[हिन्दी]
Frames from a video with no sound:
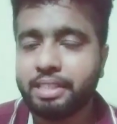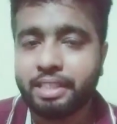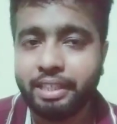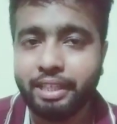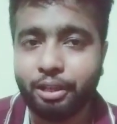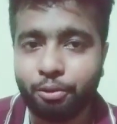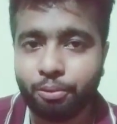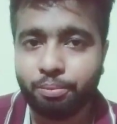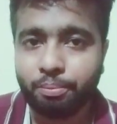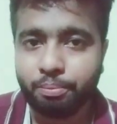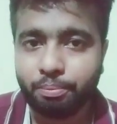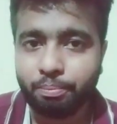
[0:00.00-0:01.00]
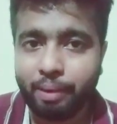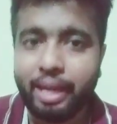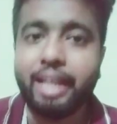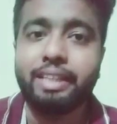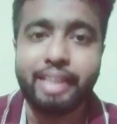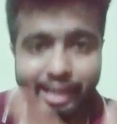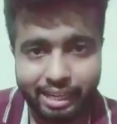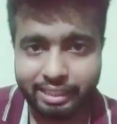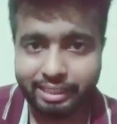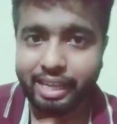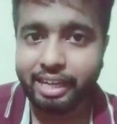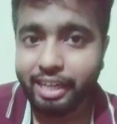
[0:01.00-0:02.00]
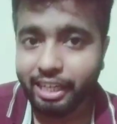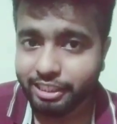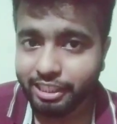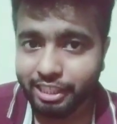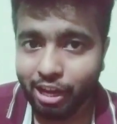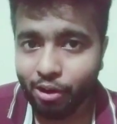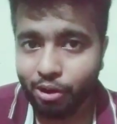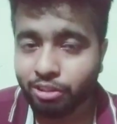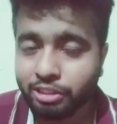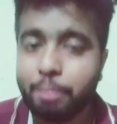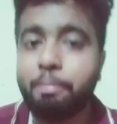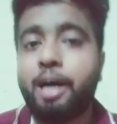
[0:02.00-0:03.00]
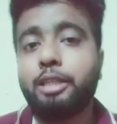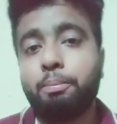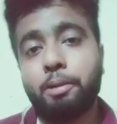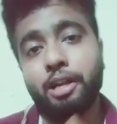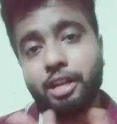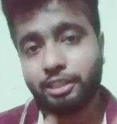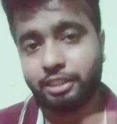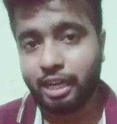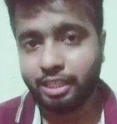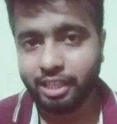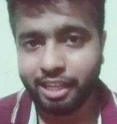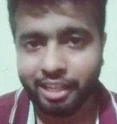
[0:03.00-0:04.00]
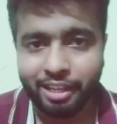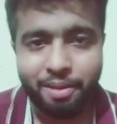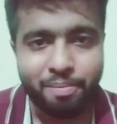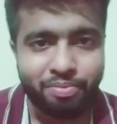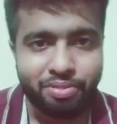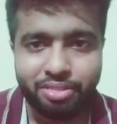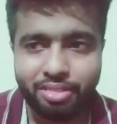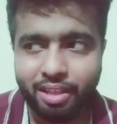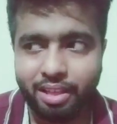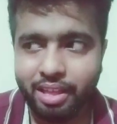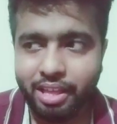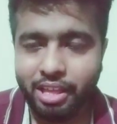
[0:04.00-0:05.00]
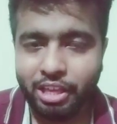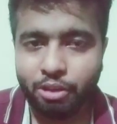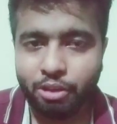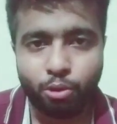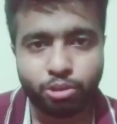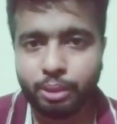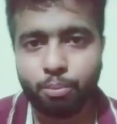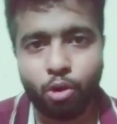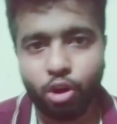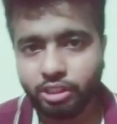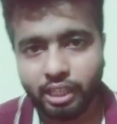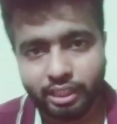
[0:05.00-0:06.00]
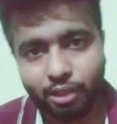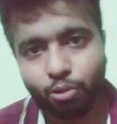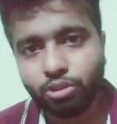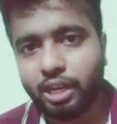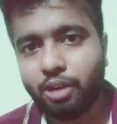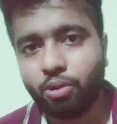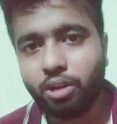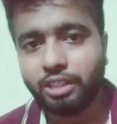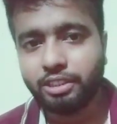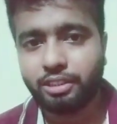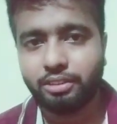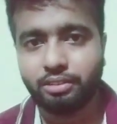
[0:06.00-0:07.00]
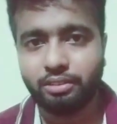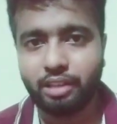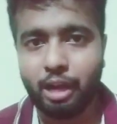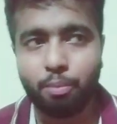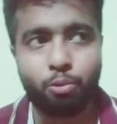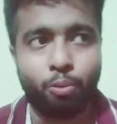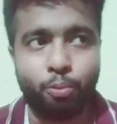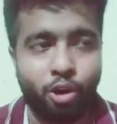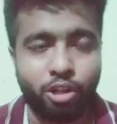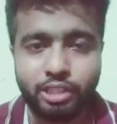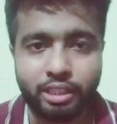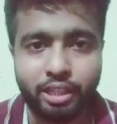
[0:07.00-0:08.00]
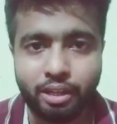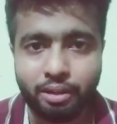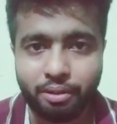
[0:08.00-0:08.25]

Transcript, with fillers: कि पहले देख लेते हैं रिडक्शन क्या हो रहा है उसके बाद पढ़ना स्टार्ट करेंगे क्योंकि उससे बहुत ज़्यादा नुकसान होगा आपको बहुत ज़्यादा